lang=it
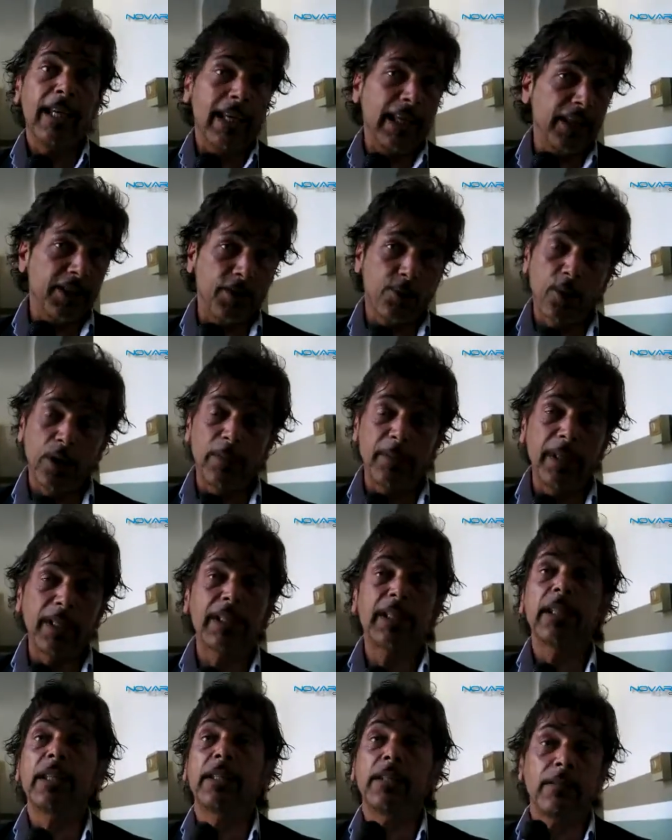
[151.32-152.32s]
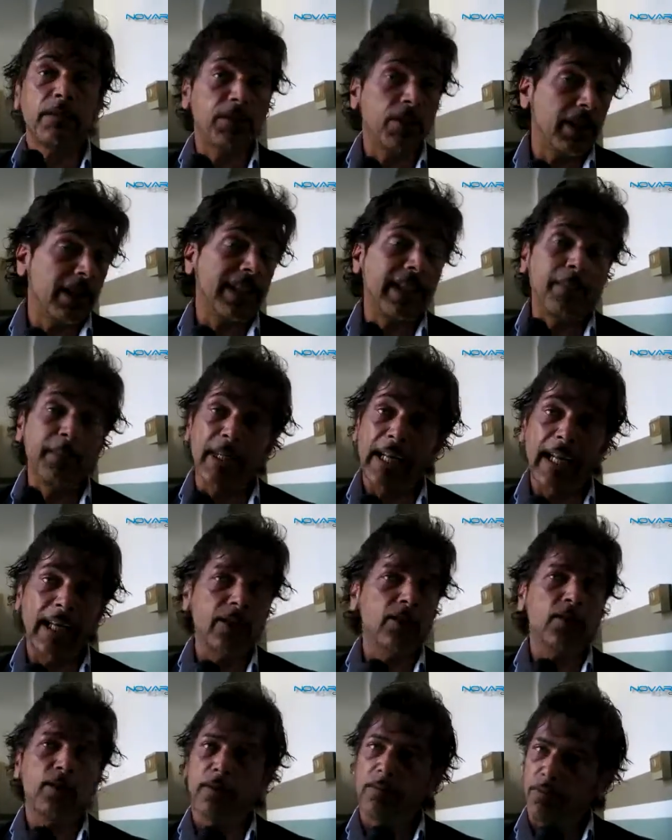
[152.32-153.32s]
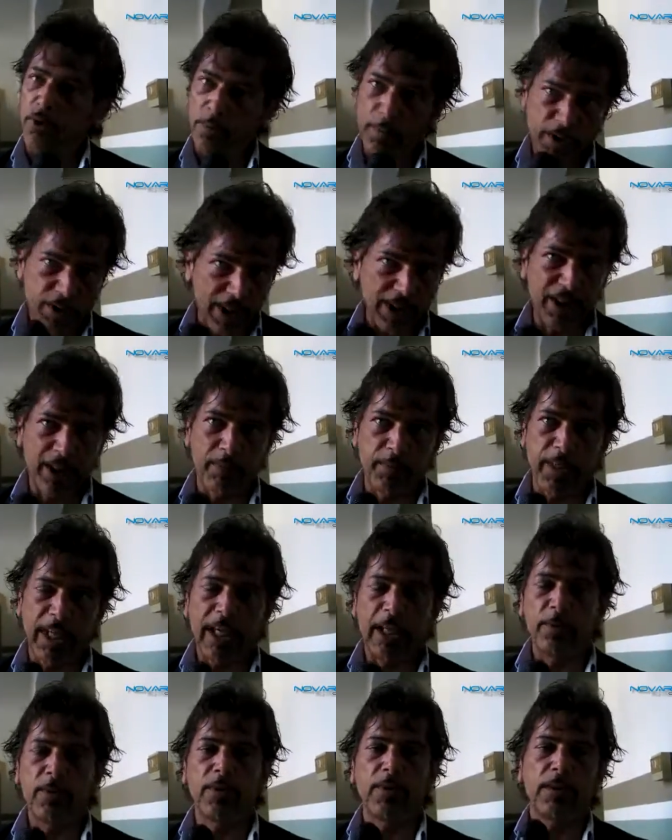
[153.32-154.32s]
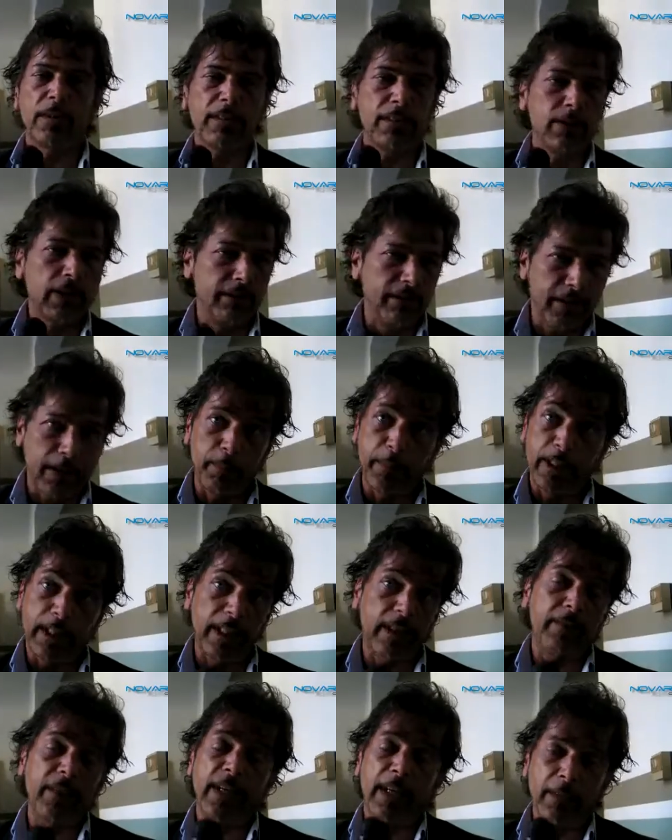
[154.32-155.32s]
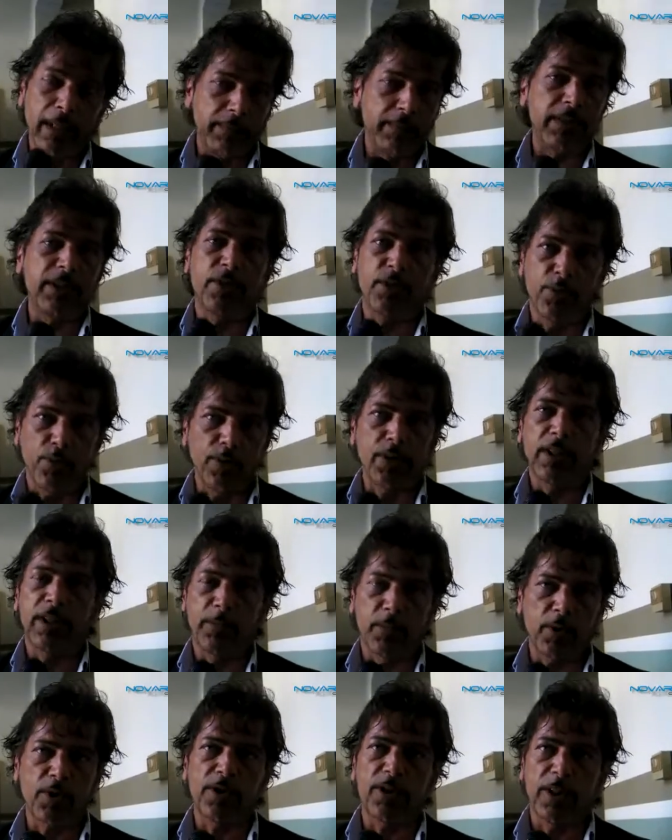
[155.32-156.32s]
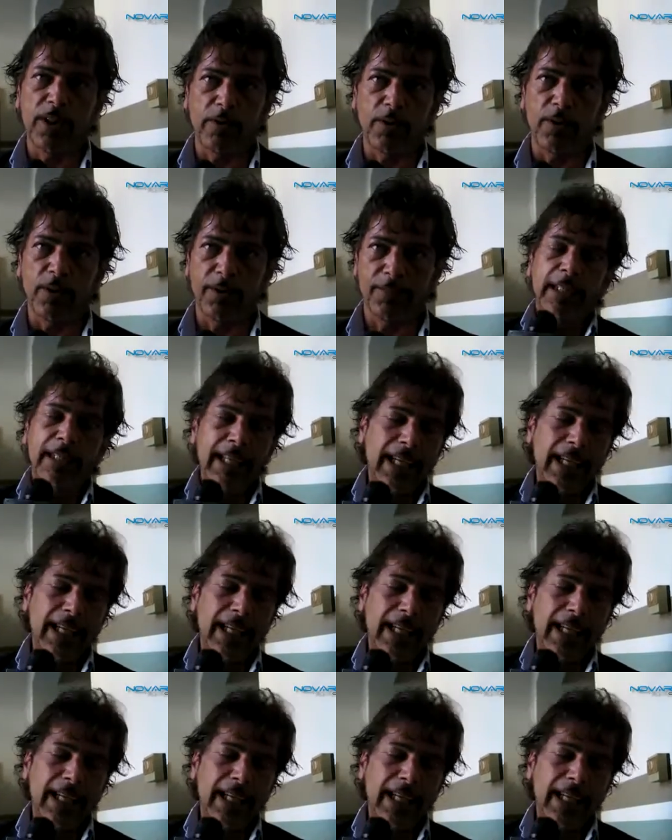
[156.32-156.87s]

e sicuramente ci chiameranno, come già sappiamo, fra breve a discutere i posti di lavoro.